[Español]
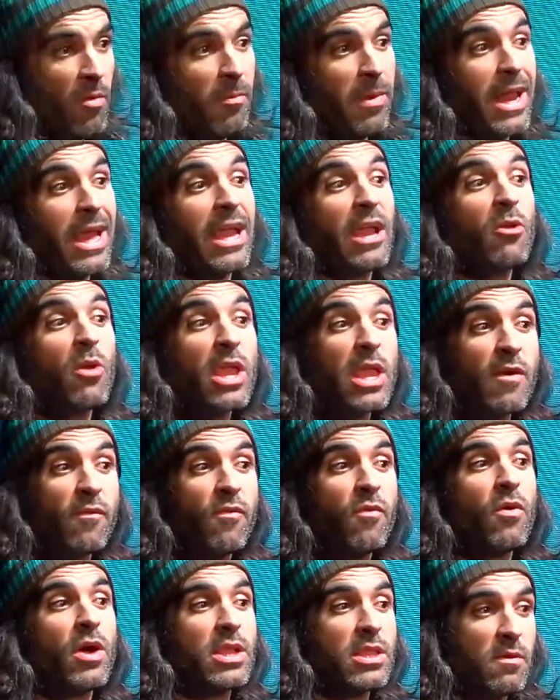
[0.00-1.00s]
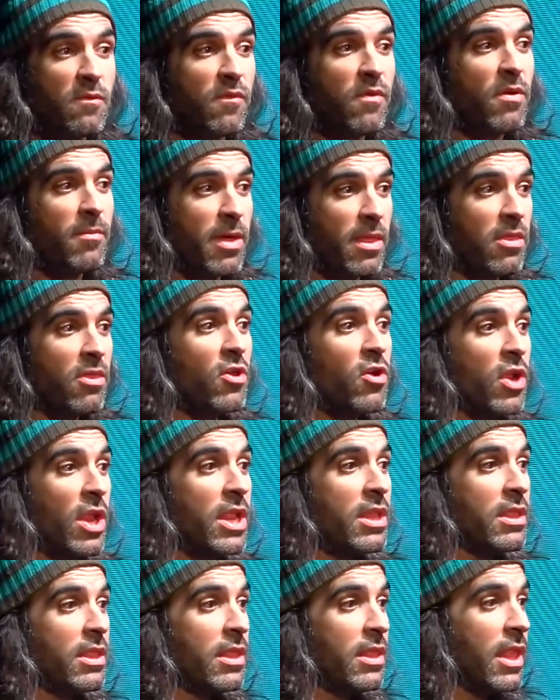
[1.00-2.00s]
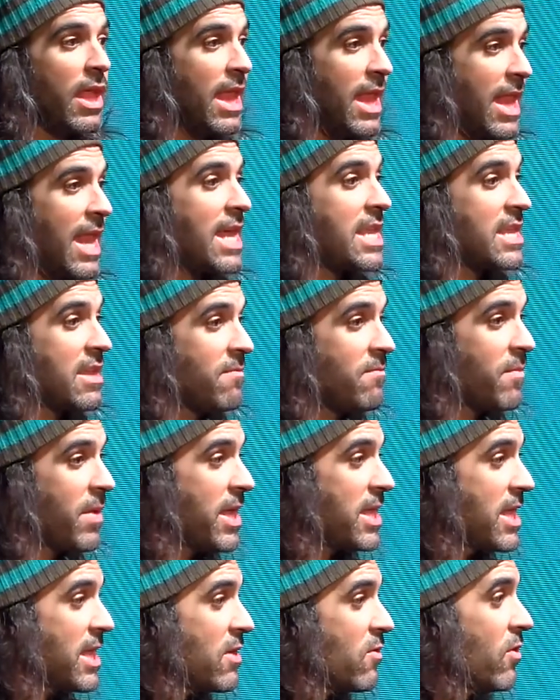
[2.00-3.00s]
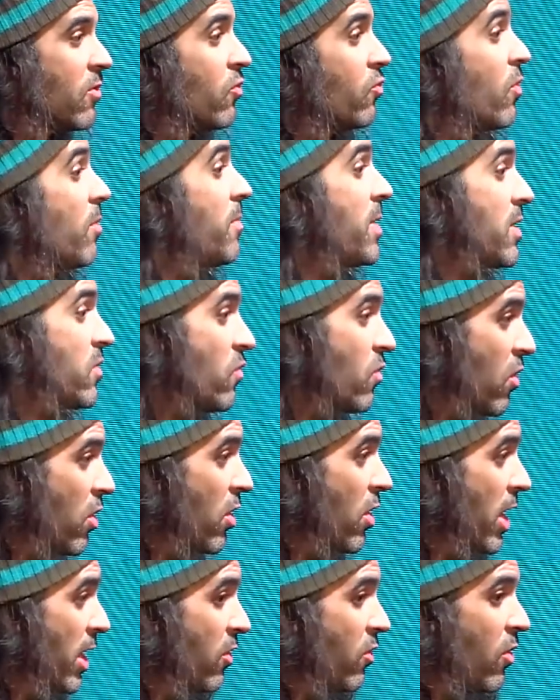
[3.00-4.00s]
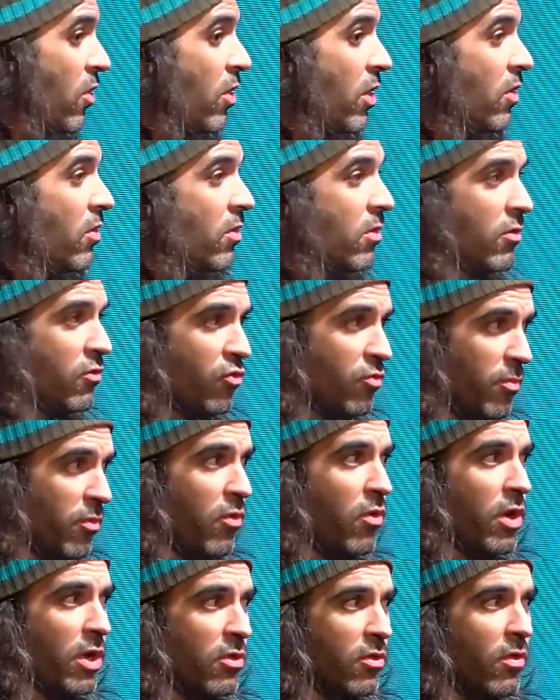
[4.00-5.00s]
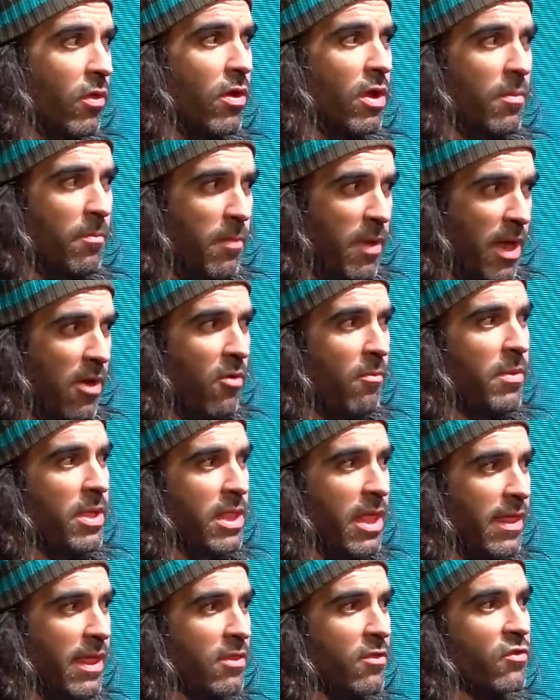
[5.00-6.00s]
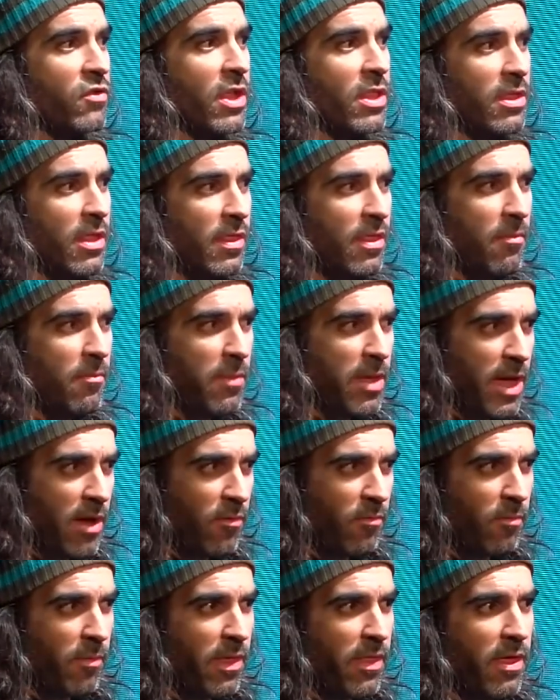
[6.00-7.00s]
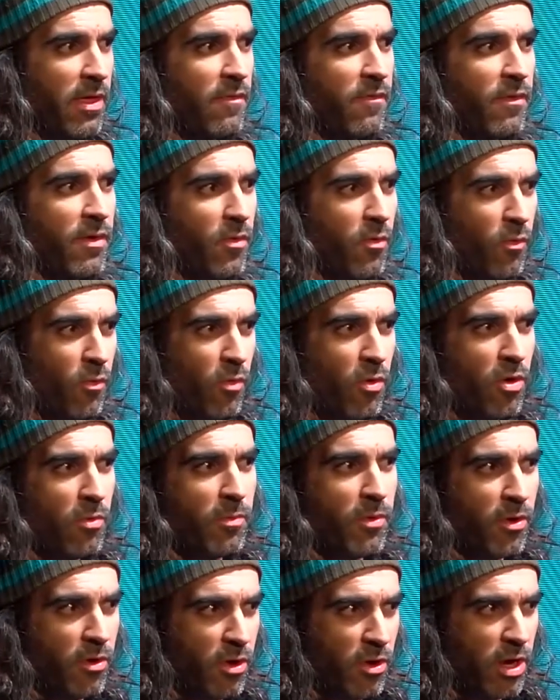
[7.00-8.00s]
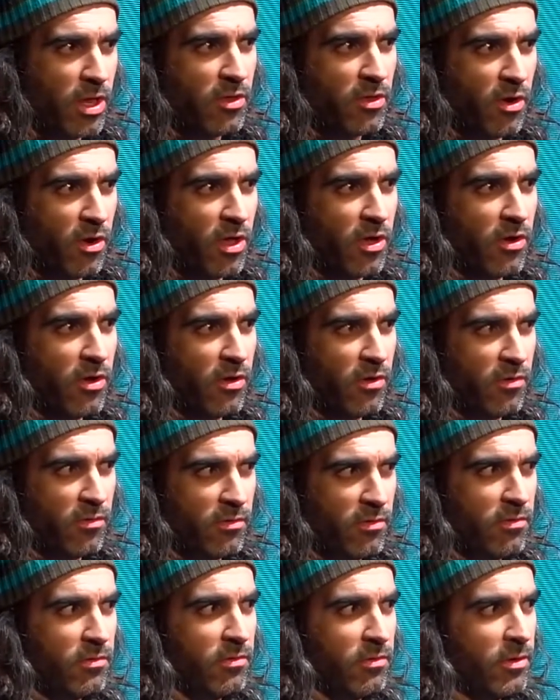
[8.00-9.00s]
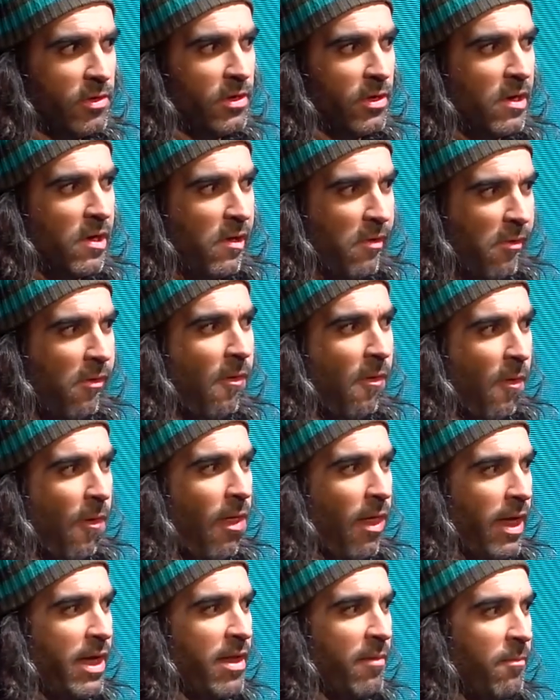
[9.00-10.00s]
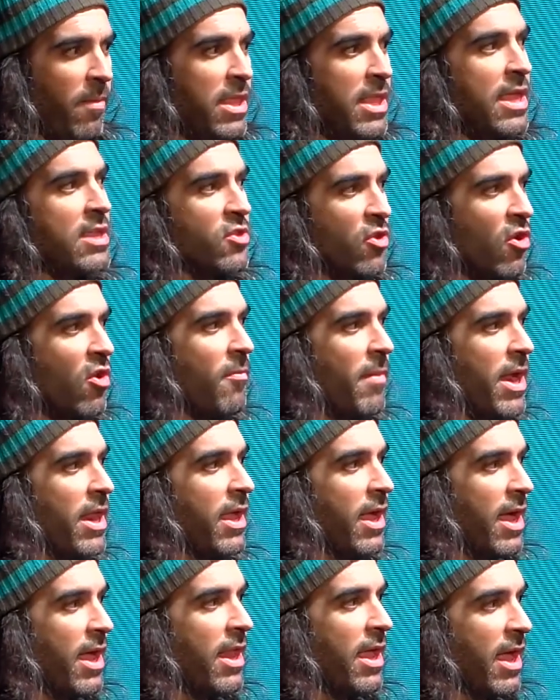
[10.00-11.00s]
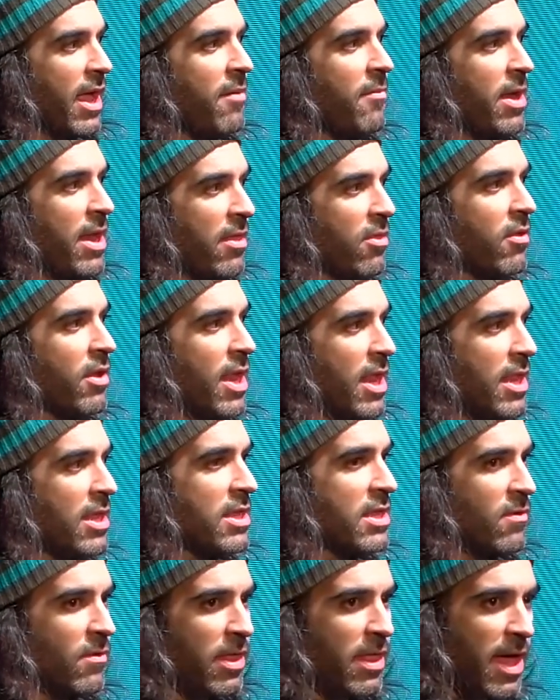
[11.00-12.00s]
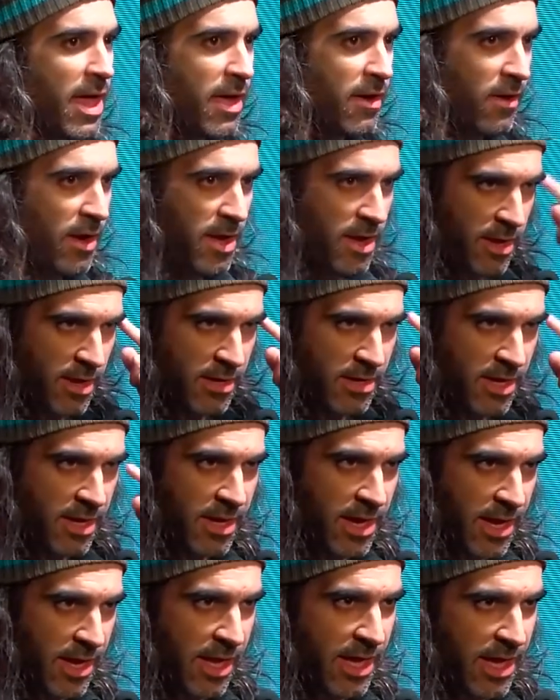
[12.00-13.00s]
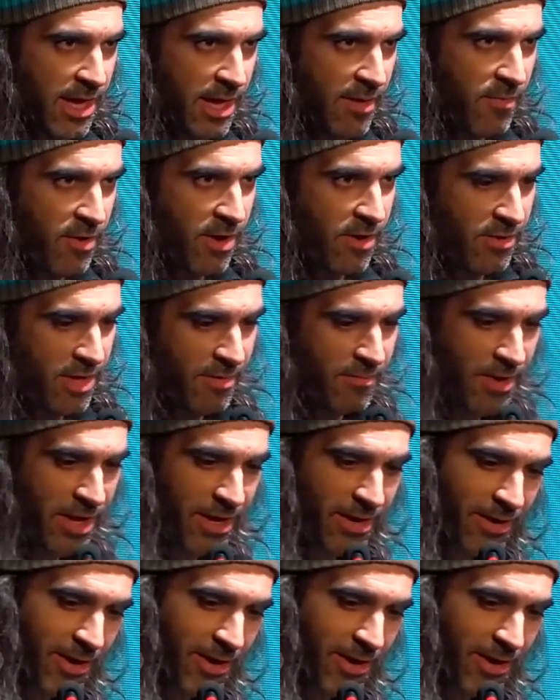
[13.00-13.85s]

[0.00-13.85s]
para que no haya fugas de información en, las empresas cuando tú envías un correo electrónico. ¿no? Supongo que todos limpian los metadatos antes de enviar un PDF o un Word por correo electrónico. ¿no? En España eso lo marca el Esquema Nacional de Seguridad, ¿eh? así que aquí hay que ponerlo también.